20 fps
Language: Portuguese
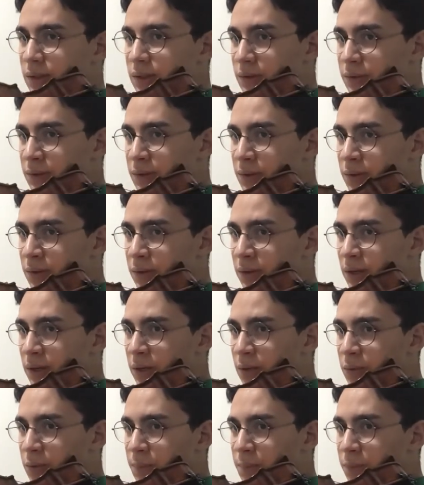Vai colocar
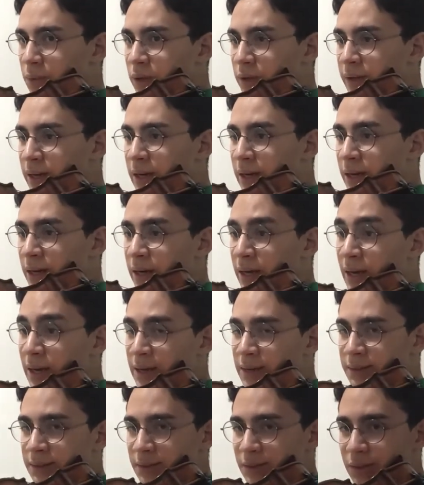o polegar. Ah,
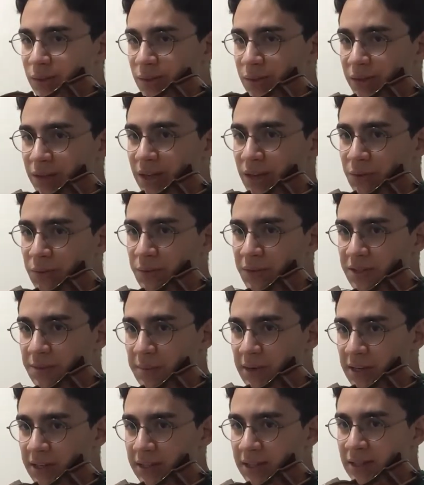eu coloquei algumas
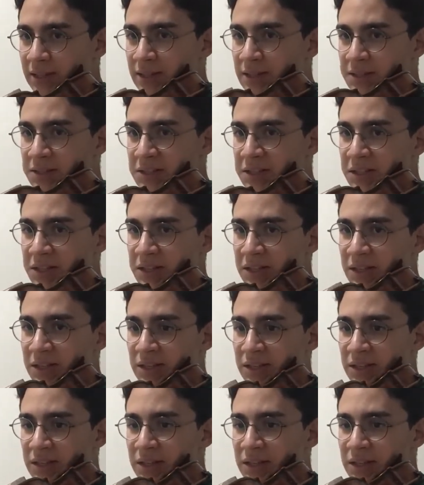marquinhas aqui.